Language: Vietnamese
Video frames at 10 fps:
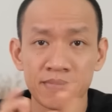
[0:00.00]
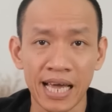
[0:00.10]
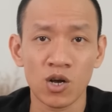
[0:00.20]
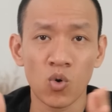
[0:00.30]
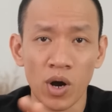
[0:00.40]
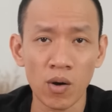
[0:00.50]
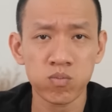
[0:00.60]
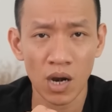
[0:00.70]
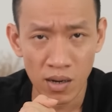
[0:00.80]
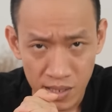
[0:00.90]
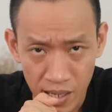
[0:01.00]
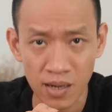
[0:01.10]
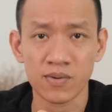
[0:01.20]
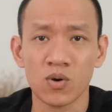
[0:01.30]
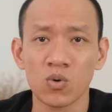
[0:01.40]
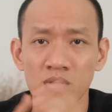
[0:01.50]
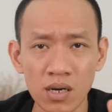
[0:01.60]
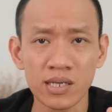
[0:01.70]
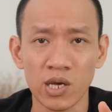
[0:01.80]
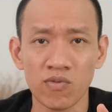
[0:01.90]
Đây là nguồn gốc lớn nhất của
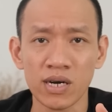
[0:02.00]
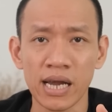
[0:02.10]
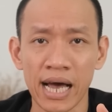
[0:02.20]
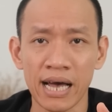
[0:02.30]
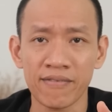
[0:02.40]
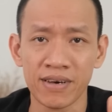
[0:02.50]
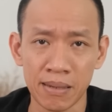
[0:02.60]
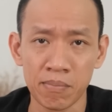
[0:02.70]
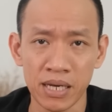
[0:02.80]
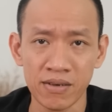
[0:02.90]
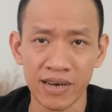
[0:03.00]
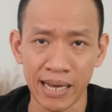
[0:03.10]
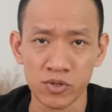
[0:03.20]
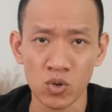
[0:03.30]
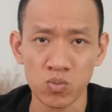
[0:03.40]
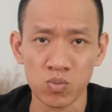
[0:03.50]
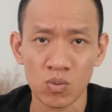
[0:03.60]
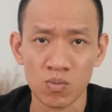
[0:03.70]
rất nhiều vấn đề về tâm lý và cảm xúc,